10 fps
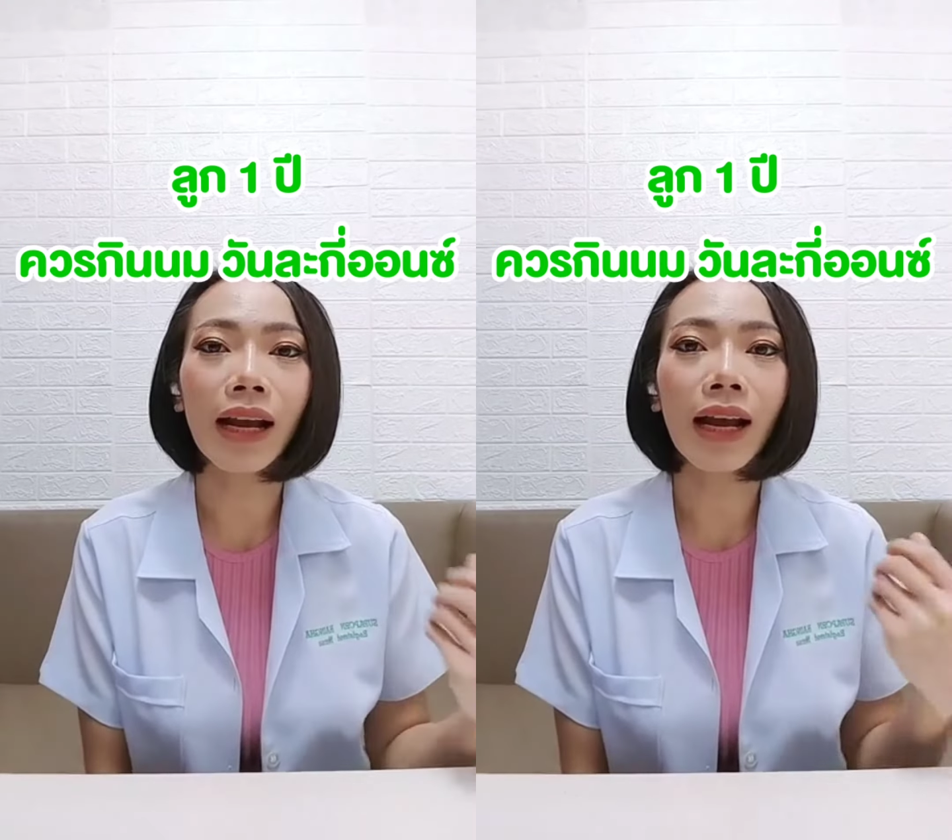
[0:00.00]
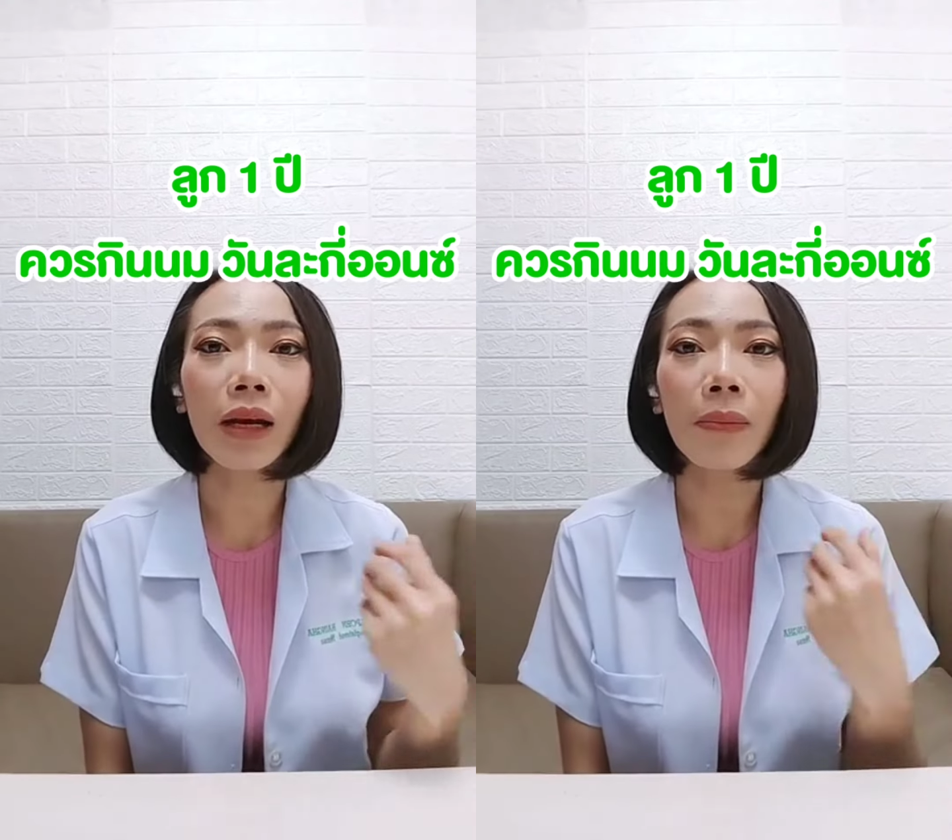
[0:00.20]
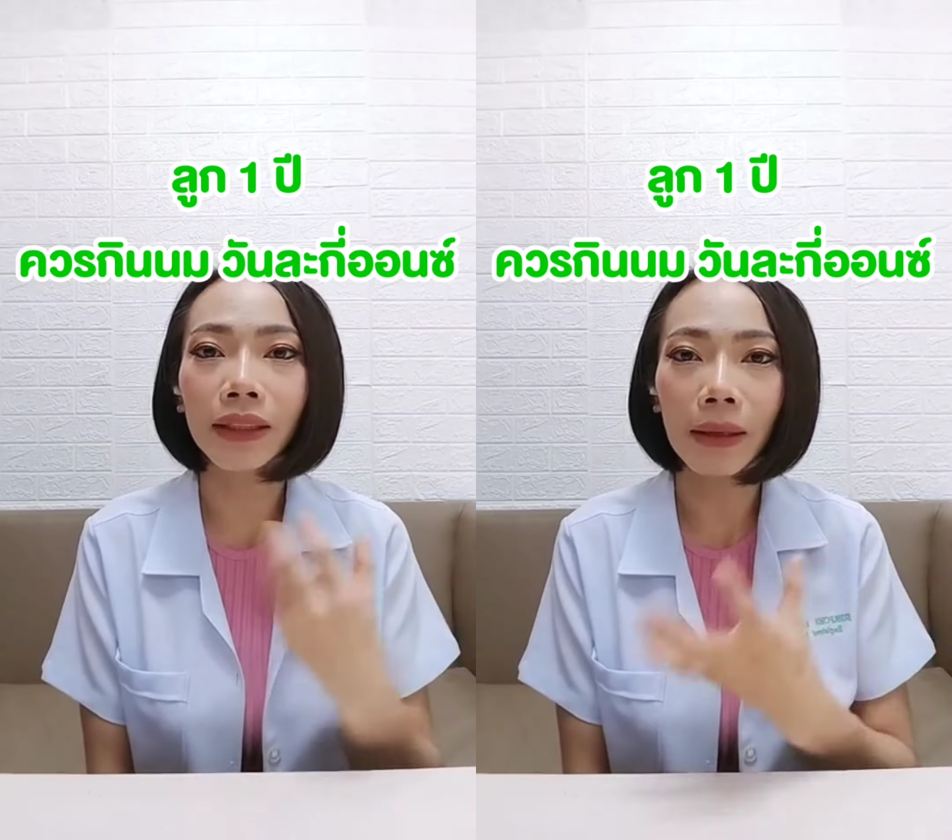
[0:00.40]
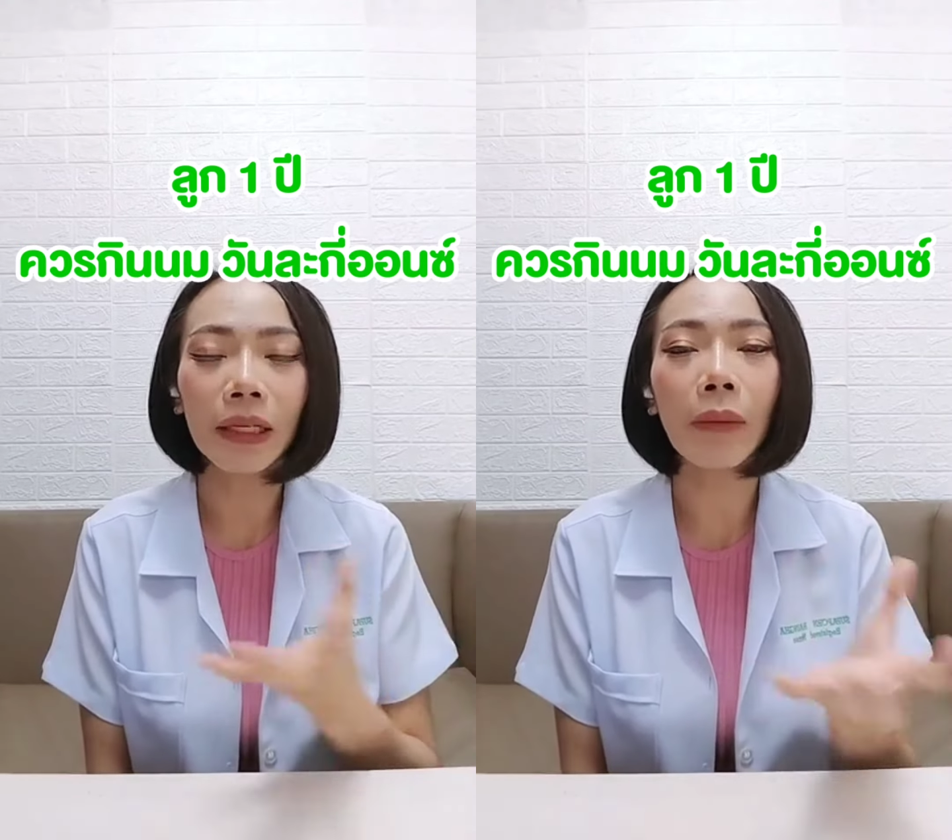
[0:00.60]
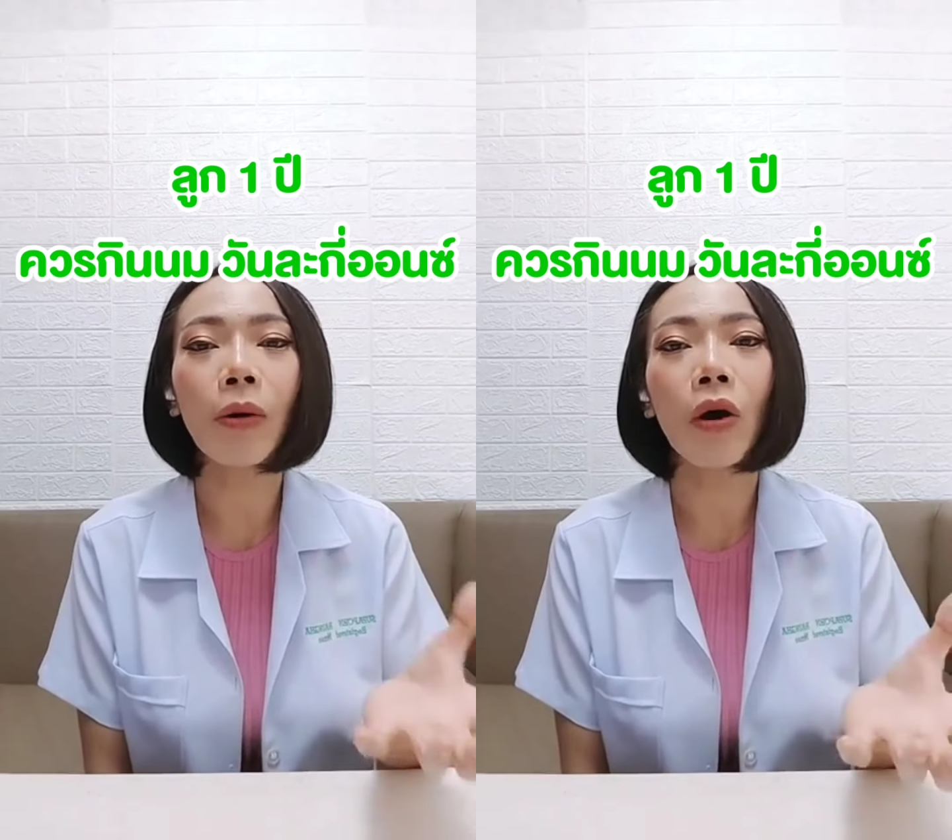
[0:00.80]
นะคะแล้วมันเต็ม
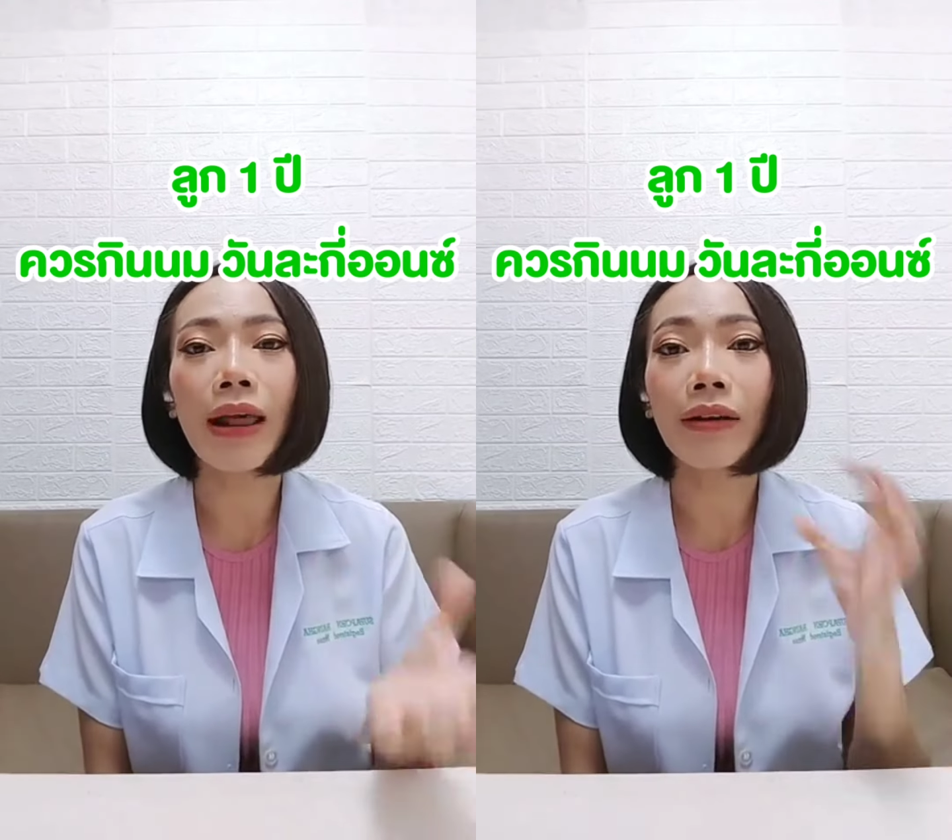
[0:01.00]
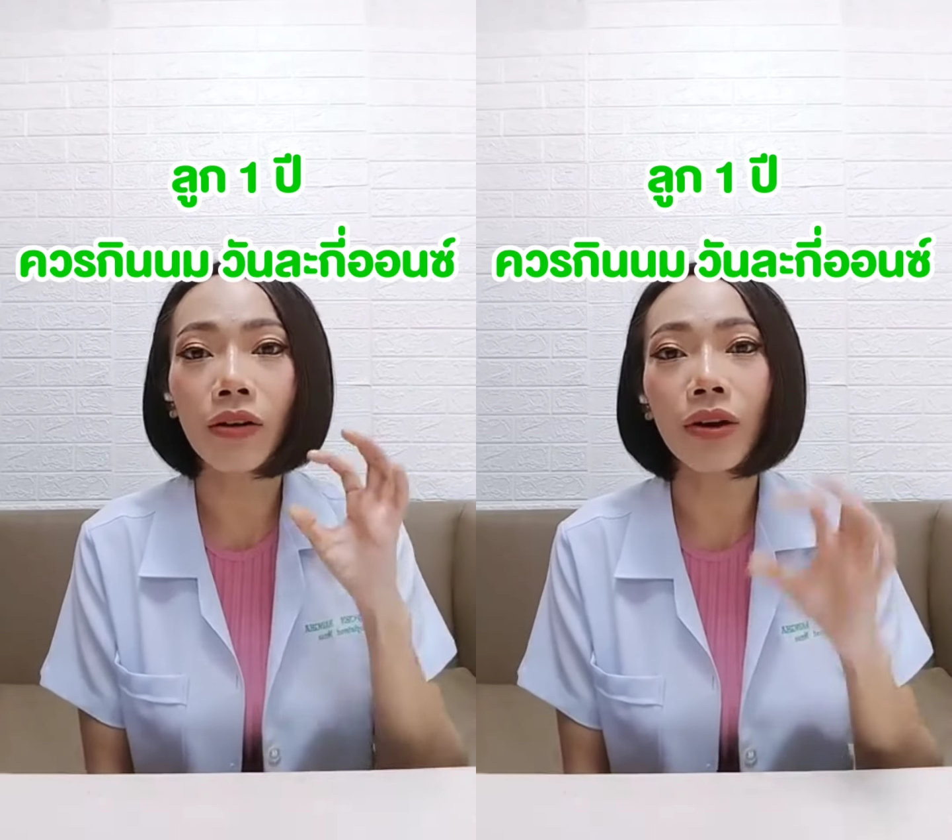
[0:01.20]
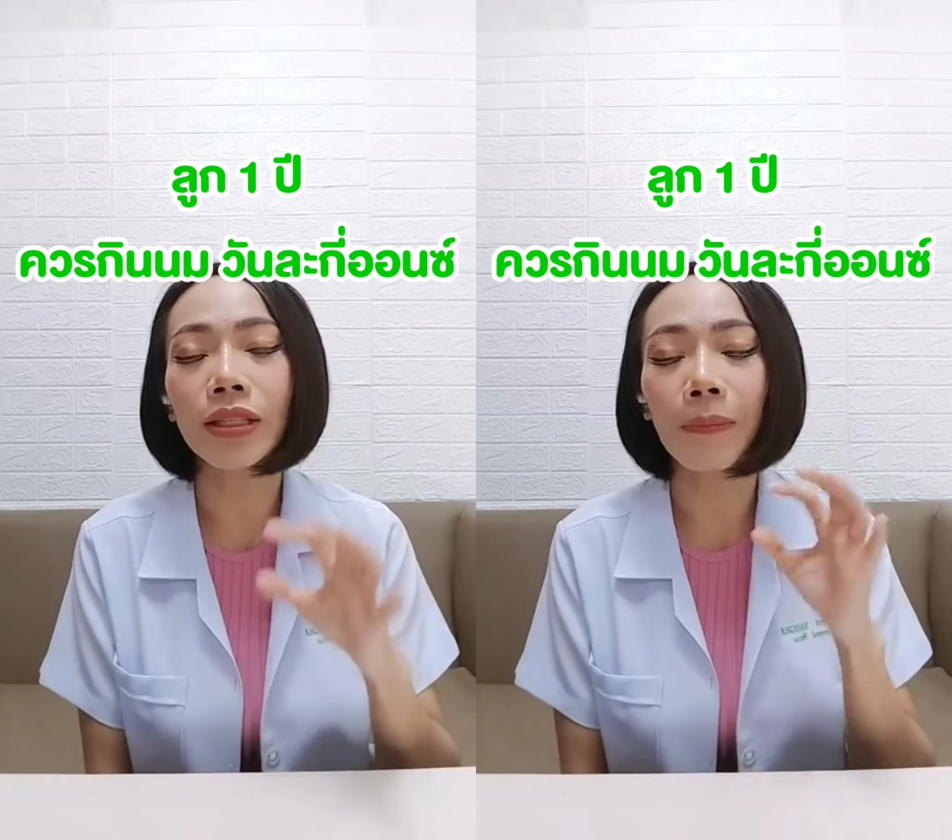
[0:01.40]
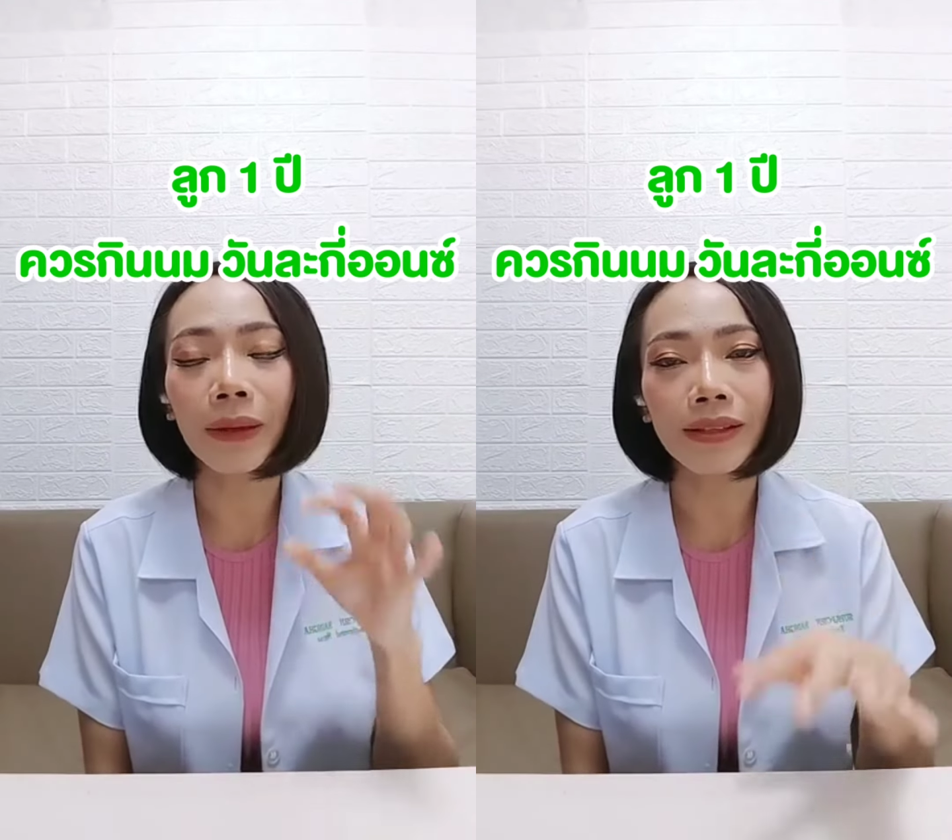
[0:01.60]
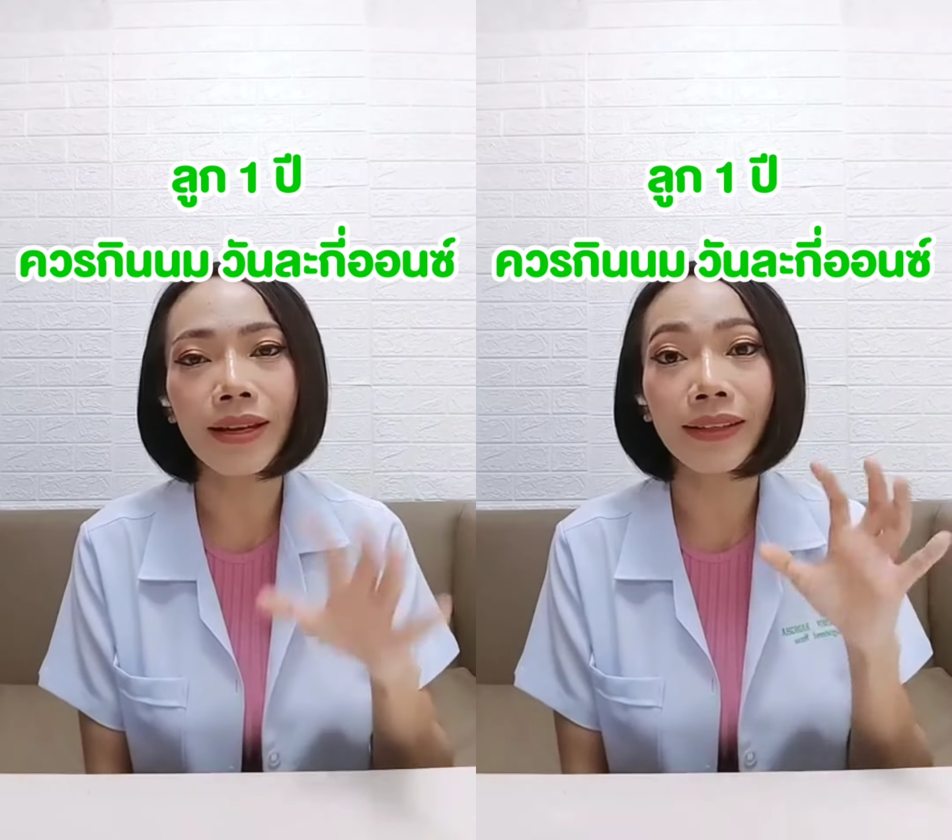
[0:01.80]
กระเพาะแล้วน้องก็จะป
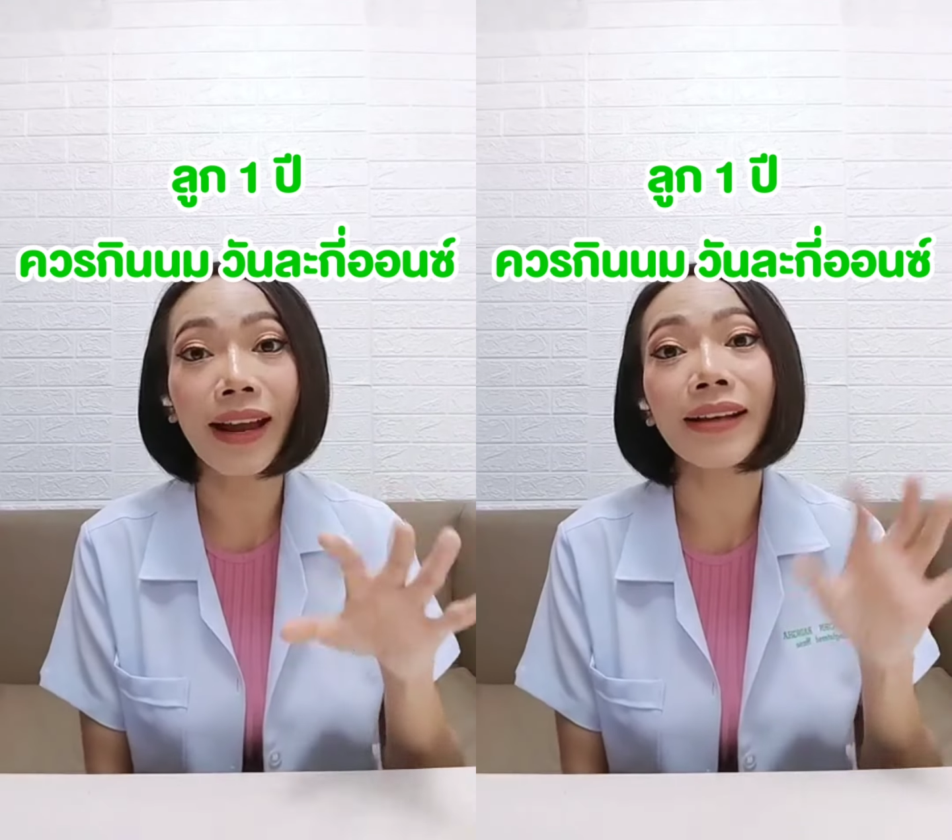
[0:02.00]
ฏิเสธ